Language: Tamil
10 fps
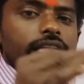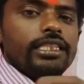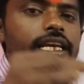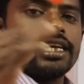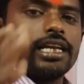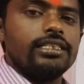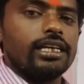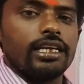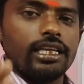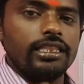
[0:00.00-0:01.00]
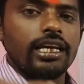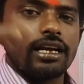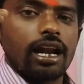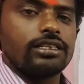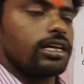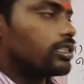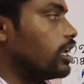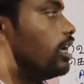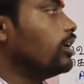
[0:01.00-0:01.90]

இந்தியன் கல்ச்சர் இந்தியன் கலாச்சாரத்தில்